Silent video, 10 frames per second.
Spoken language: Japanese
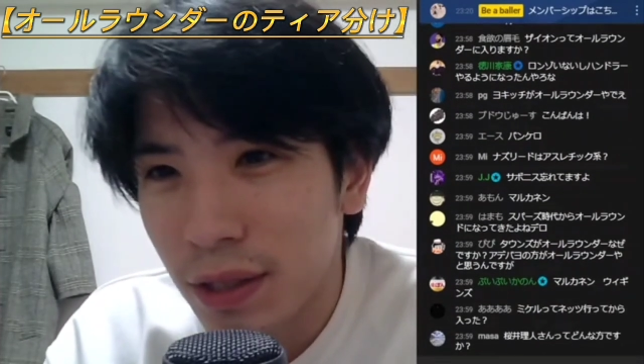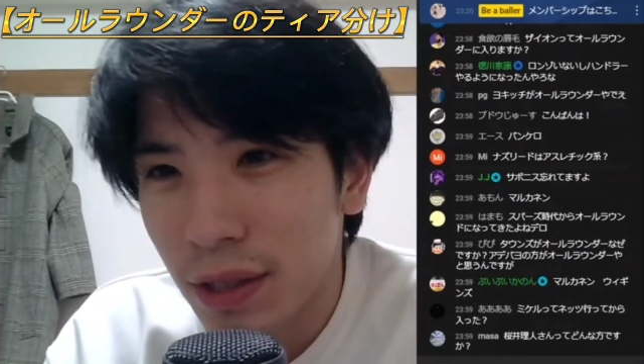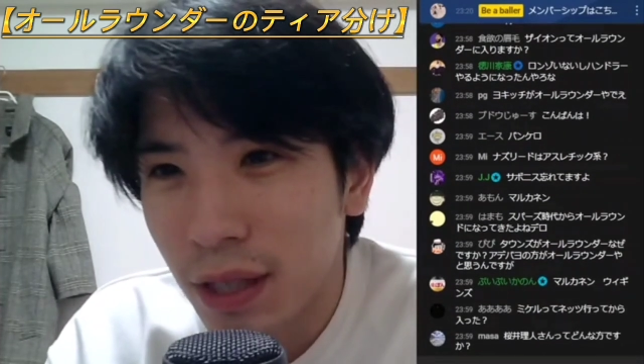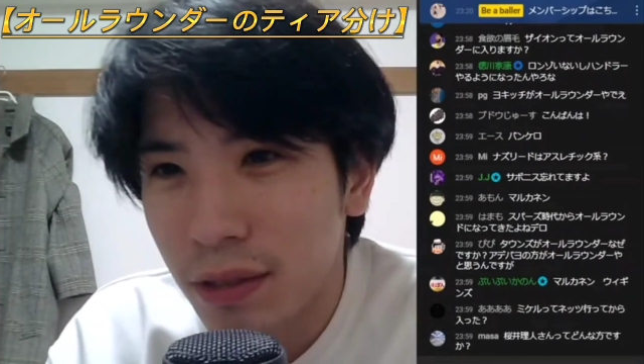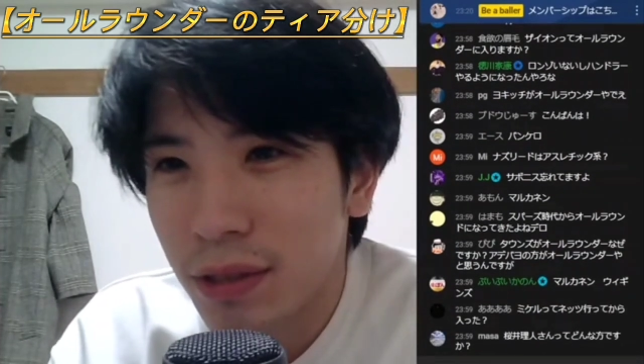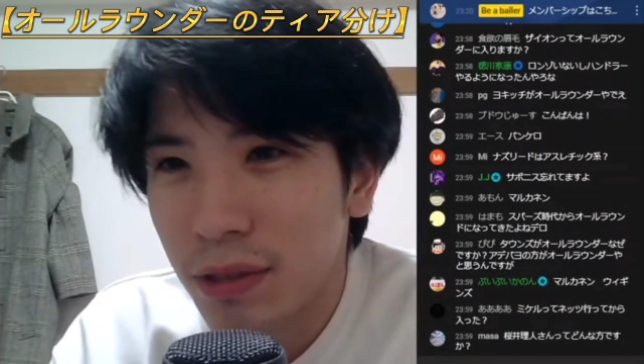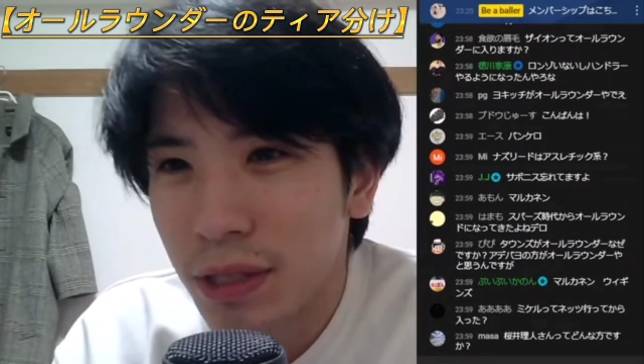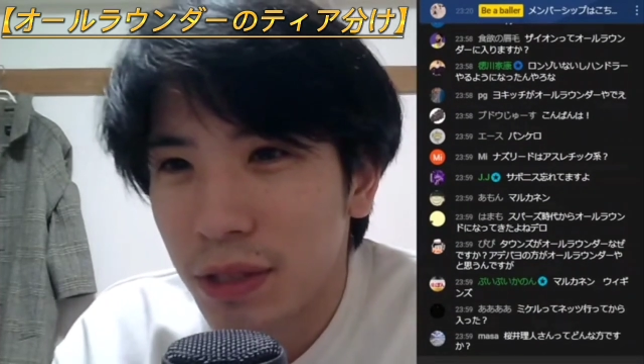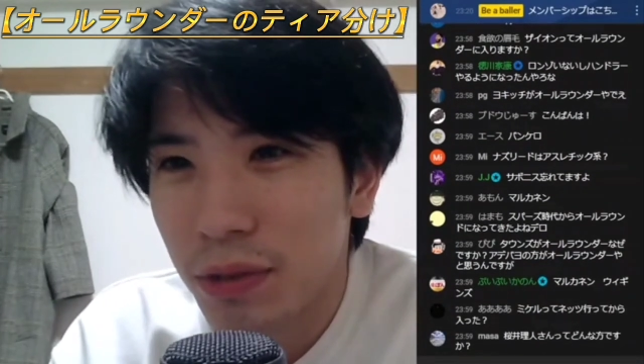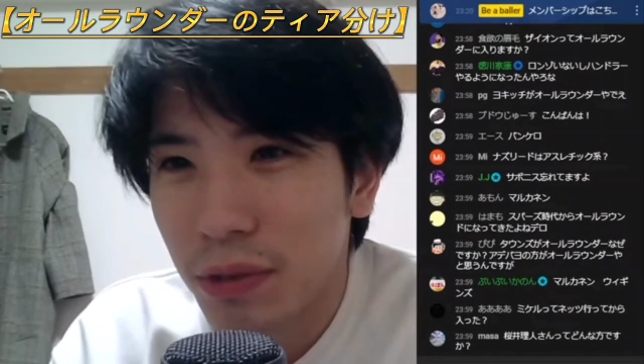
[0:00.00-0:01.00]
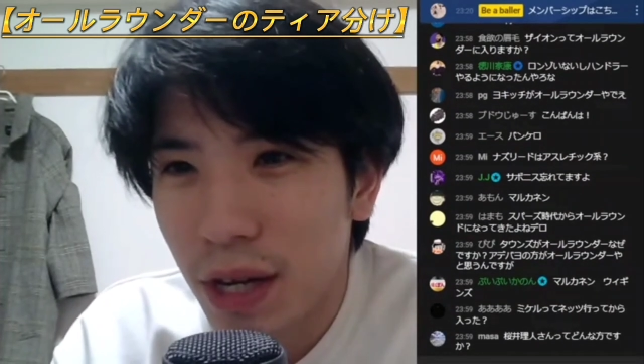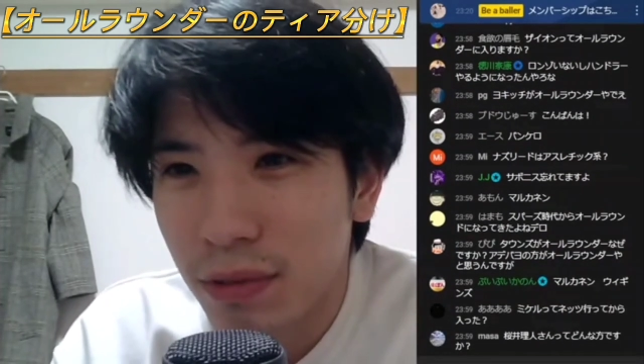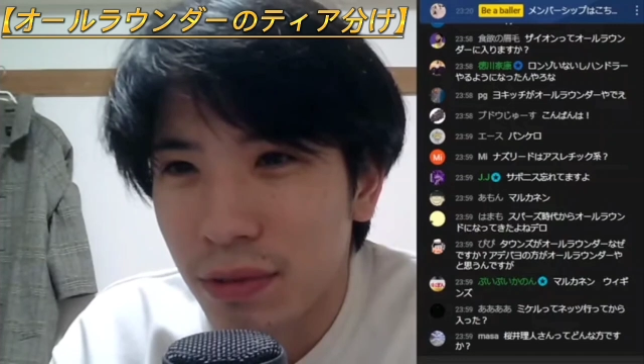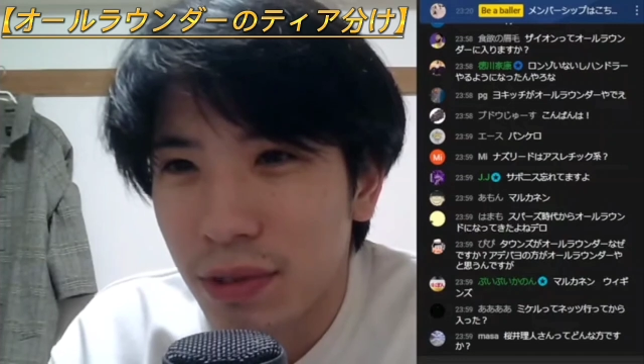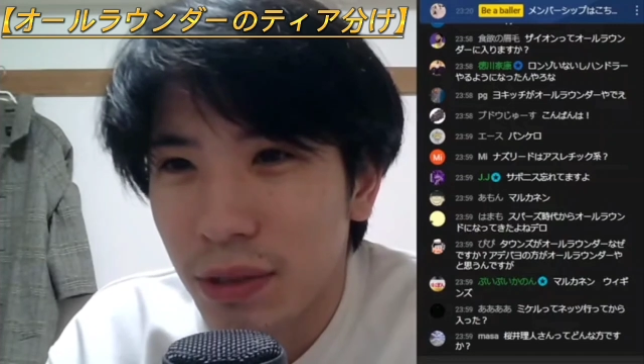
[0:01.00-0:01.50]
なくす必要があ
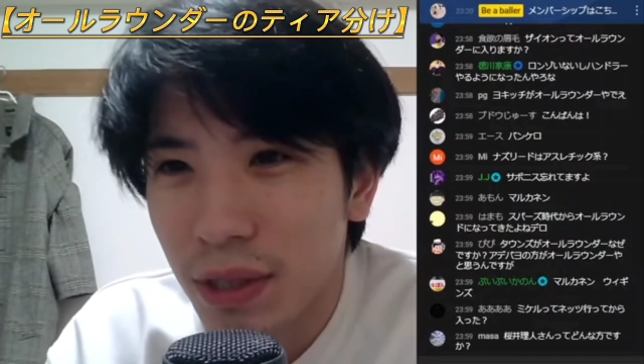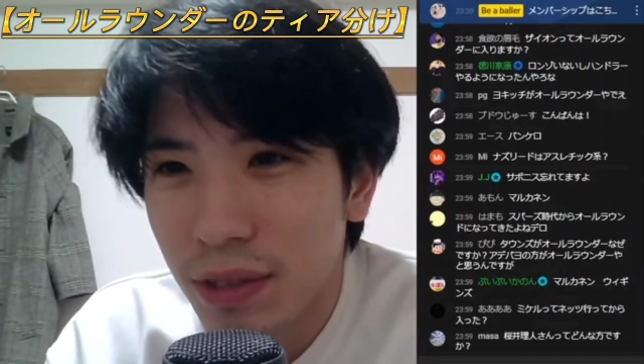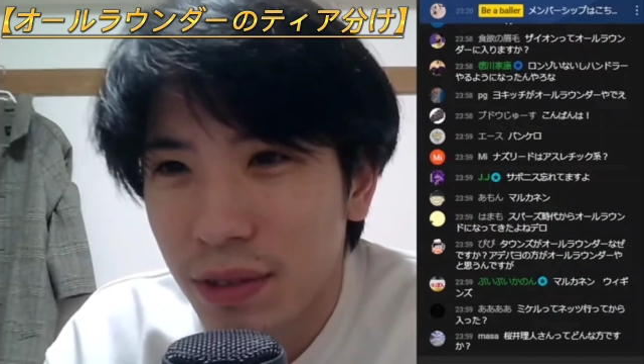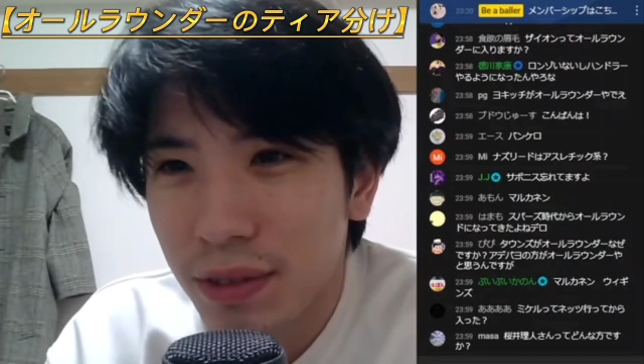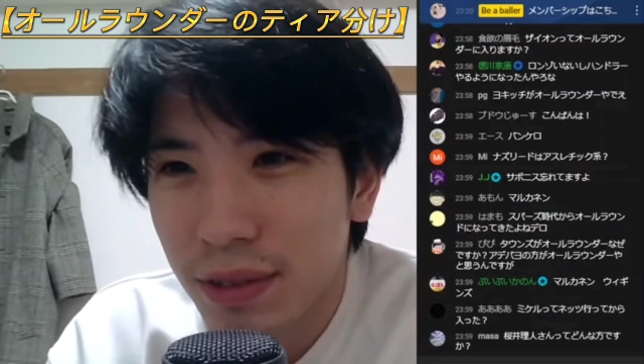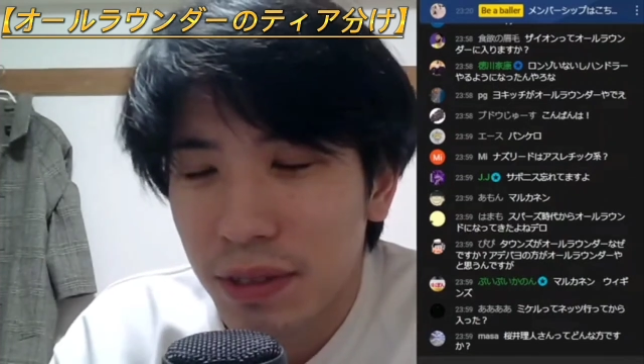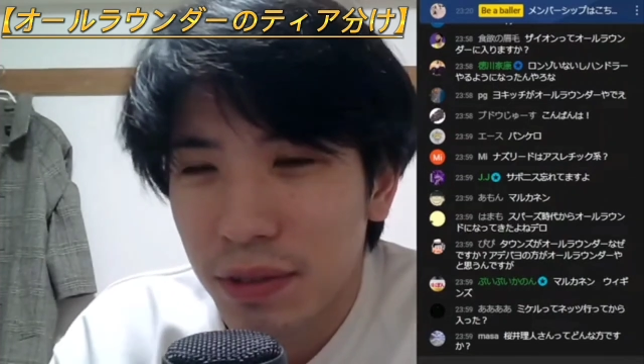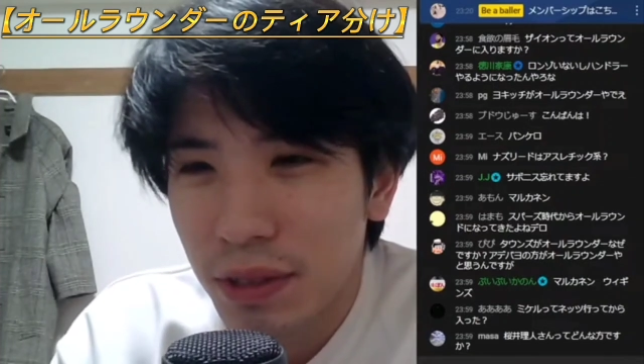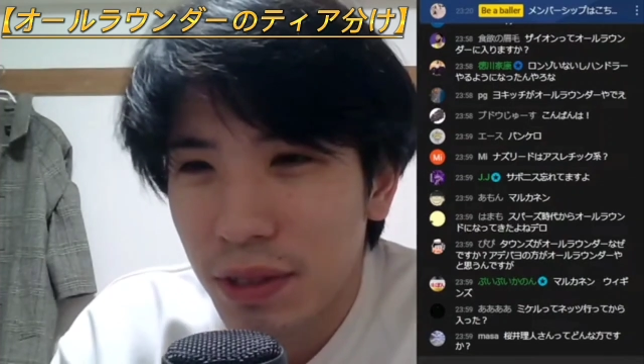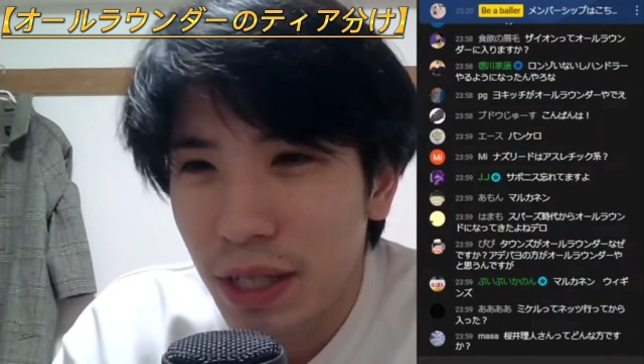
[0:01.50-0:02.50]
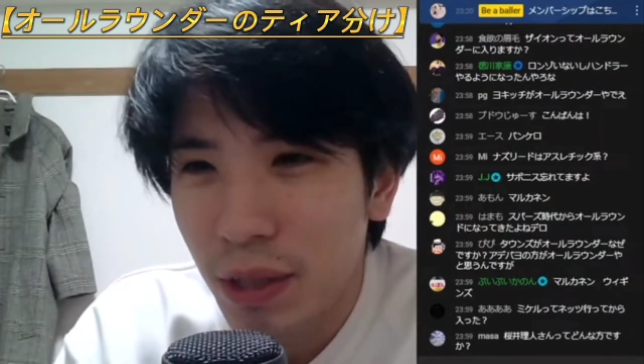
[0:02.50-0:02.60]
るんだよそれ言ったら、